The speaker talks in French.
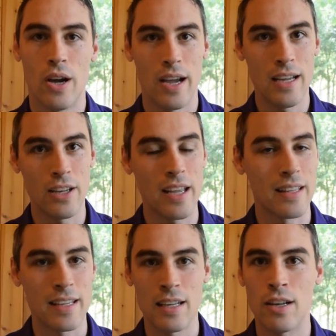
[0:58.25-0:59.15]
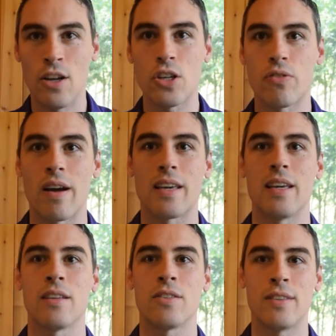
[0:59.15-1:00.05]
et de garder le
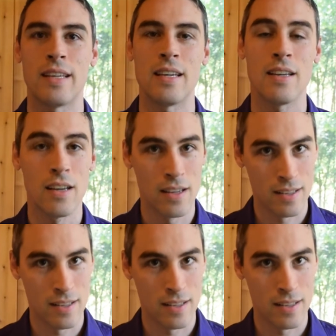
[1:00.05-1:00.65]
tracking des